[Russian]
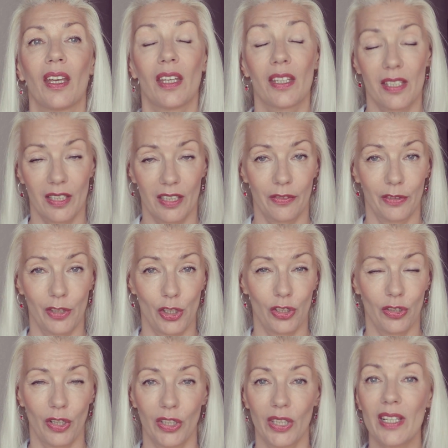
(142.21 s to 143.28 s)
и с этого
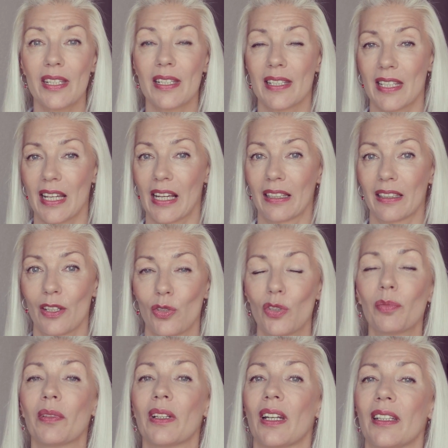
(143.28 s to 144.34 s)
начинаю я, со стакана
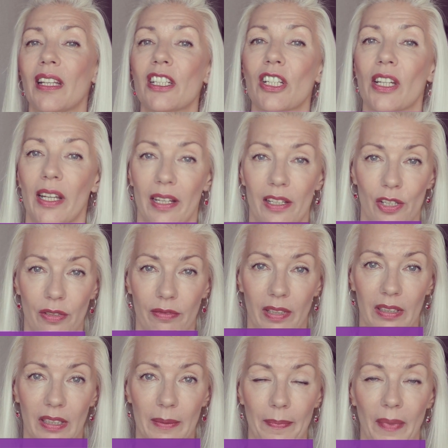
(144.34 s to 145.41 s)
теплой или даже горячей
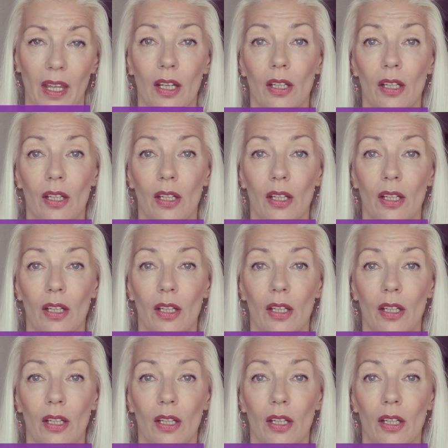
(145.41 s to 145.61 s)
воды.